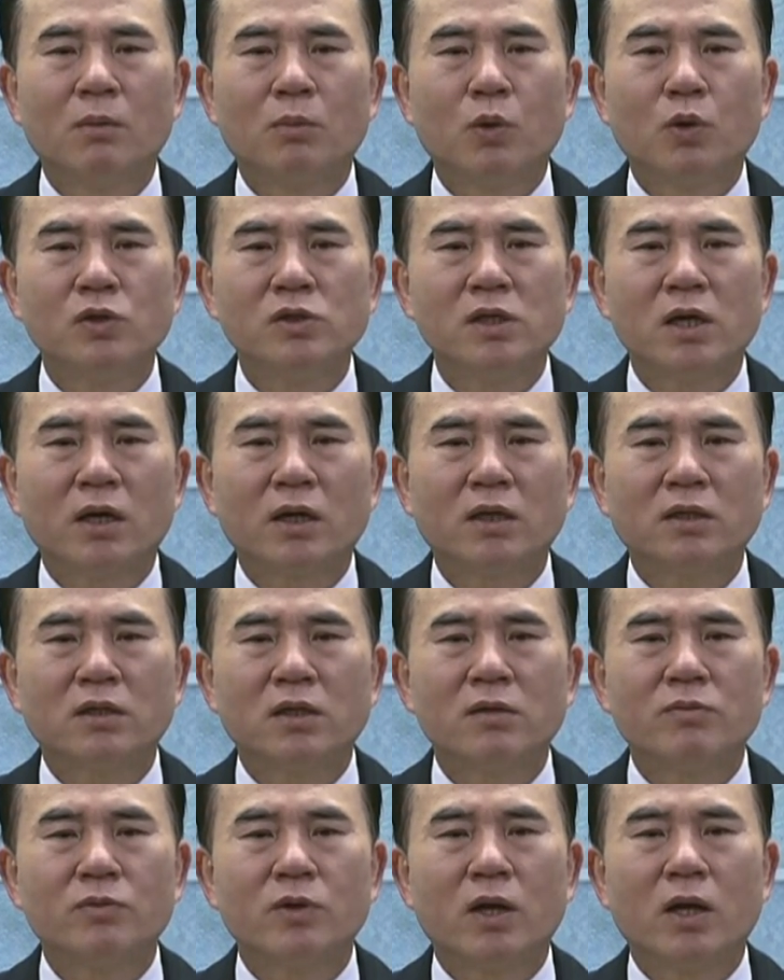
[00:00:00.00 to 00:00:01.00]
보이지 않기
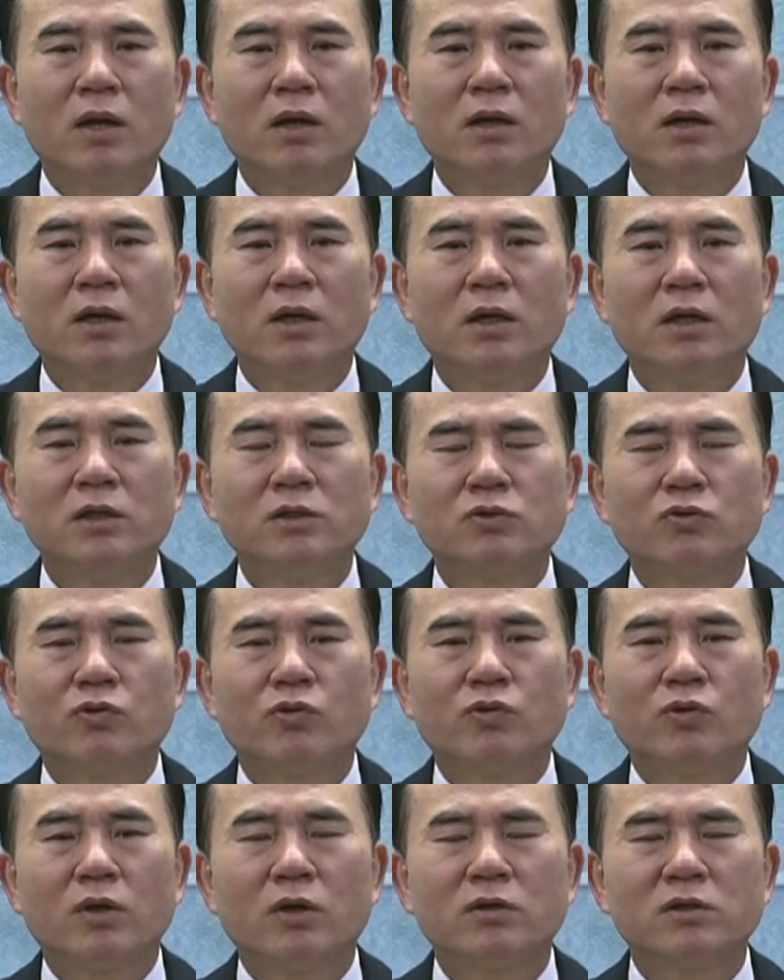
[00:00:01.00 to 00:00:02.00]
때문에 예수
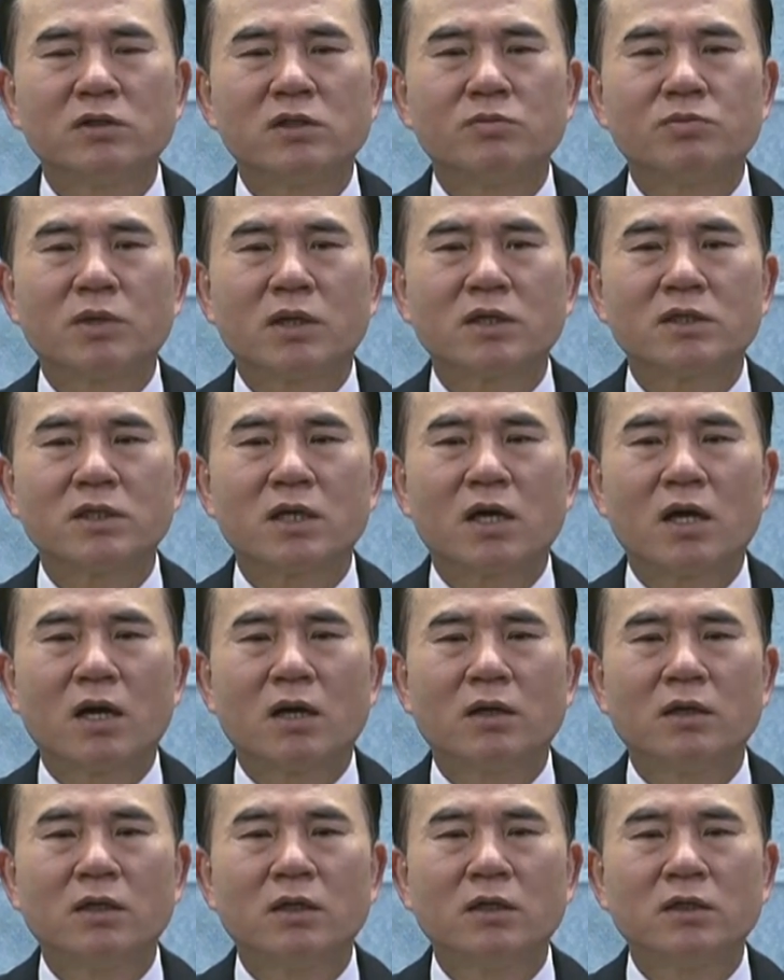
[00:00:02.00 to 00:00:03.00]
그리스도의 그 십자가
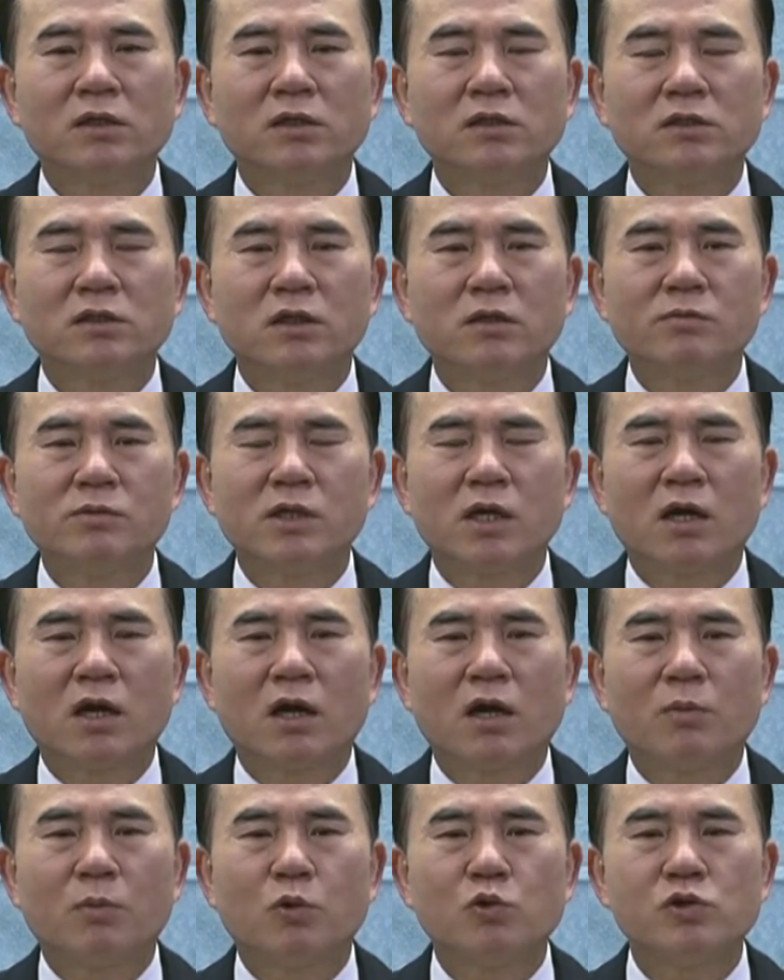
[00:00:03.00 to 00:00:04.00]
사랑, 그 처음
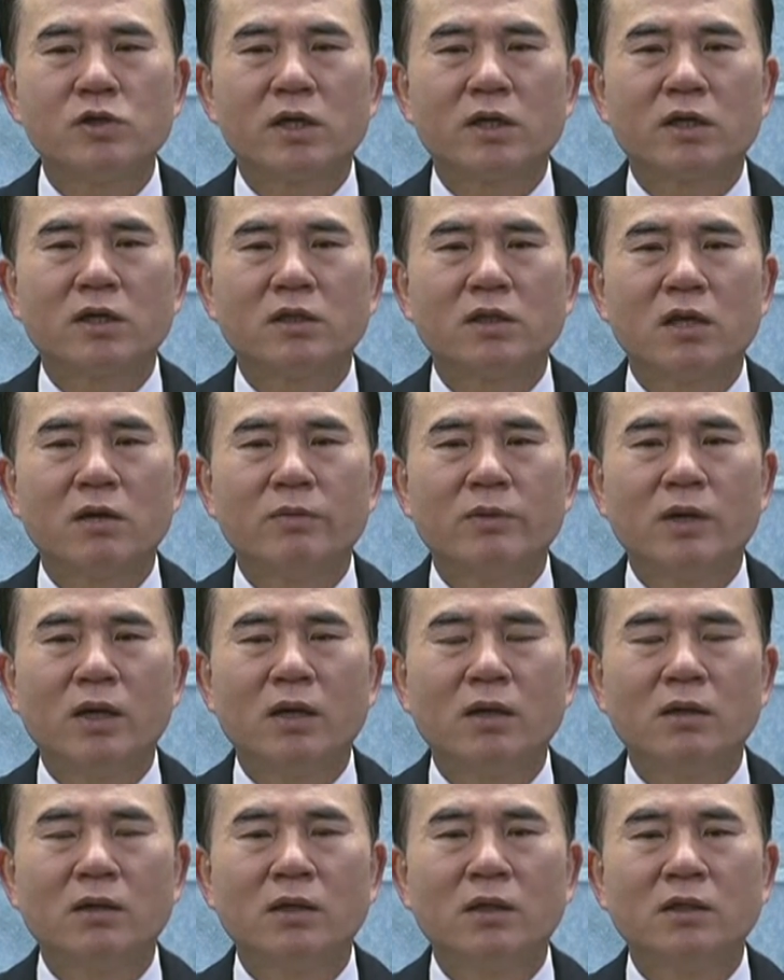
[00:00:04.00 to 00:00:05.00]
사랑이 보이지 않기
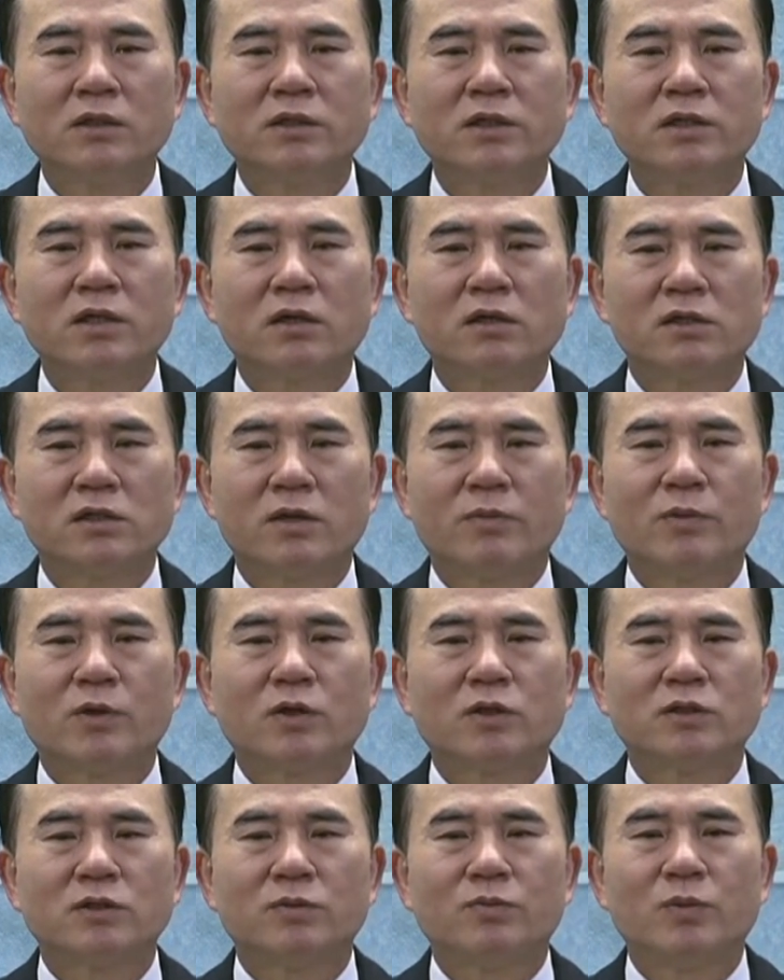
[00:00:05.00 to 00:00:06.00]
때문에 세상을
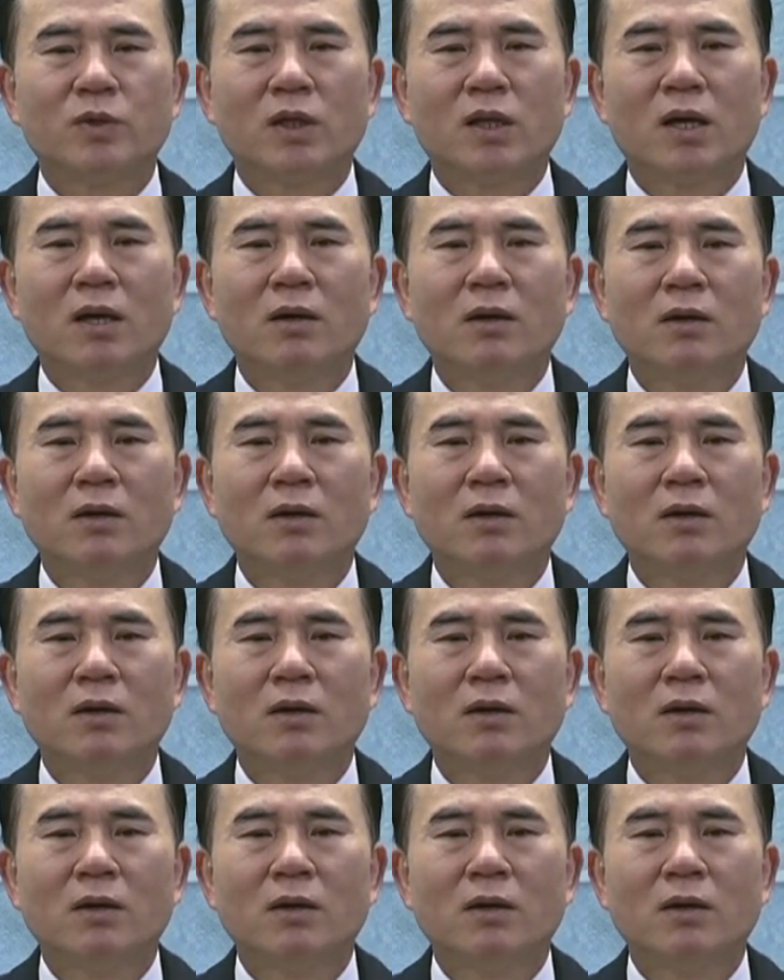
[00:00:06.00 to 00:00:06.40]
잡는 것입니다.